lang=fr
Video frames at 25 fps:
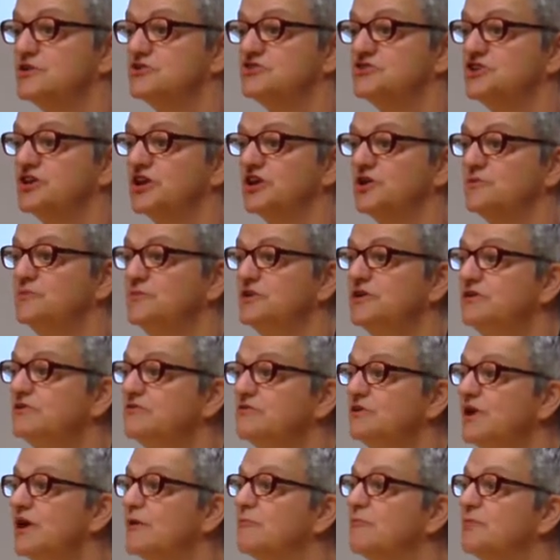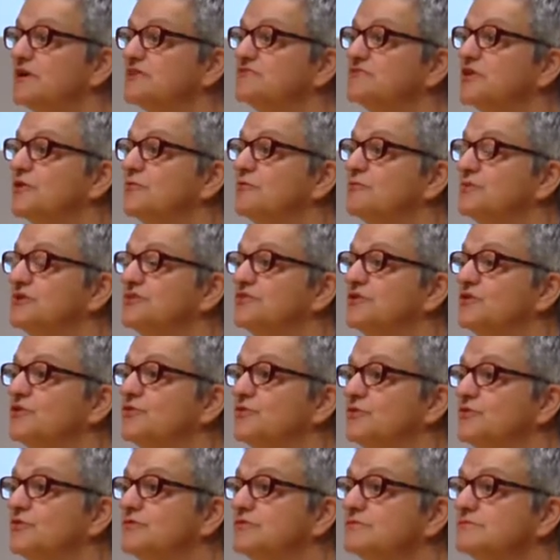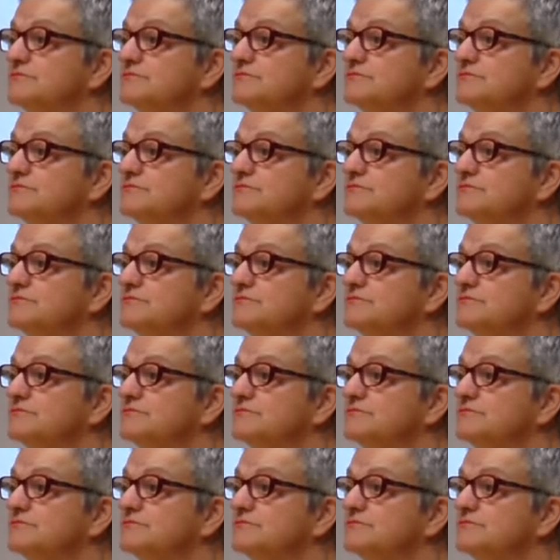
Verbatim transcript: Jérémie ne l'a pas trempée dans l'eau.